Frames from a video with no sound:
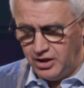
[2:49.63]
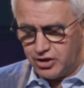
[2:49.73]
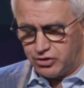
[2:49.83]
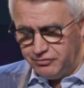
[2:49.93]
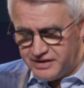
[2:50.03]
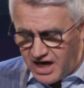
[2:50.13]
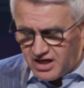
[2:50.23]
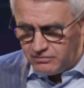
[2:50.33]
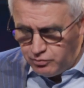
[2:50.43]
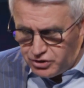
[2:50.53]
что
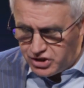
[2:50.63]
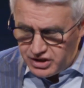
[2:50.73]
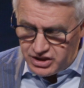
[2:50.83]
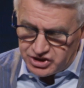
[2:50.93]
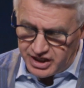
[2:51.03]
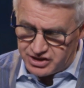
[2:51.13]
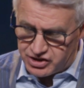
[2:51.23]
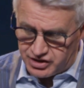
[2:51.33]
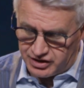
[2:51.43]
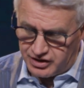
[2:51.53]
всякому мужчине и
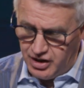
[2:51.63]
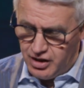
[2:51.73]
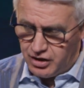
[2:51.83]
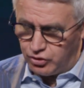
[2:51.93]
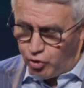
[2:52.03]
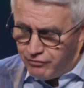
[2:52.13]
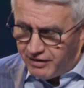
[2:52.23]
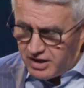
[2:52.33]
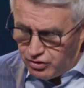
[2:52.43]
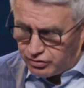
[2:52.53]
женщине – кто
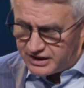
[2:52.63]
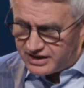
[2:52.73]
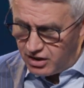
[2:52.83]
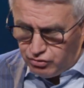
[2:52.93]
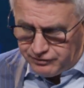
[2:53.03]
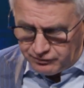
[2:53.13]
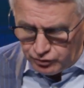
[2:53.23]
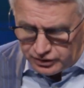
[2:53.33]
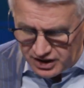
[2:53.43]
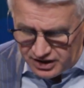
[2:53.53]
войдет к царю во
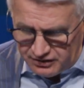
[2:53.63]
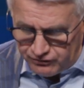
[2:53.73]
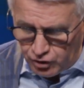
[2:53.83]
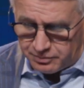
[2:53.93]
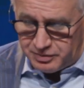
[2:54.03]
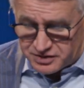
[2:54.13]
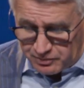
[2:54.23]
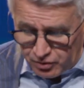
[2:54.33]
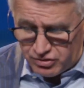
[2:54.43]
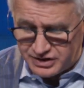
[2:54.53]
внутренний двор без
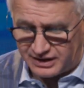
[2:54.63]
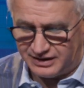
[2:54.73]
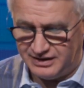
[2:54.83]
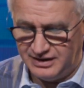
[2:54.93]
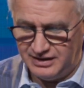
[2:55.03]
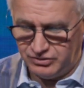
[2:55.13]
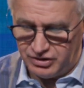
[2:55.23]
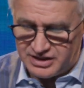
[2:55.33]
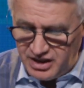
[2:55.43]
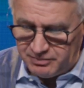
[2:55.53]
спроса, то
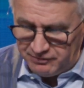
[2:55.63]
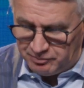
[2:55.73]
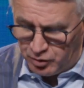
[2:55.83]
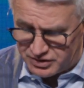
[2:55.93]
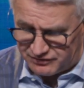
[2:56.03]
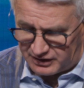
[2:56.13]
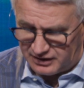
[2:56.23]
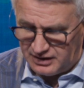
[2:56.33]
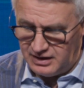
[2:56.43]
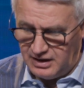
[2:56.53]
есть не был позван,
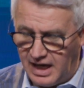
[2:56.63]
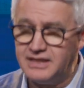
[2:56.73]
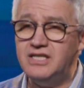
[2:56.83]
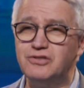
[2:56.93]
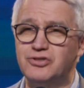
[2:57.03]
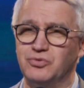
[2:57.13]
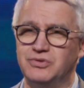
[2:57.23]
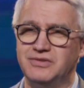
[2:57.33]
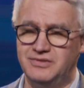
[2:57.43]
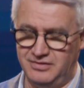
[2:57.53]
один суд –
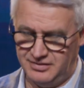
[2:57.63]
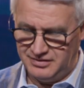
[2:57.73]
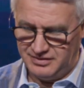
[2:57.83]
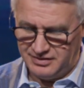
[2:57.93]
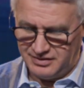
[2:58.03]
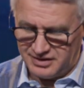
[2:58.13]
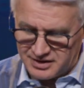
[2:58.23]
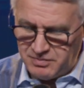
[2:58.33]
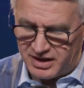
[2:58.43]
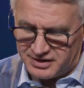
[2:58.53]

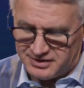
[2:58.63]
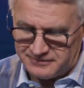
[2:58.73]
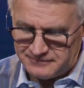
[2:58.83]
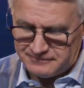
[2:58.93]
смерть.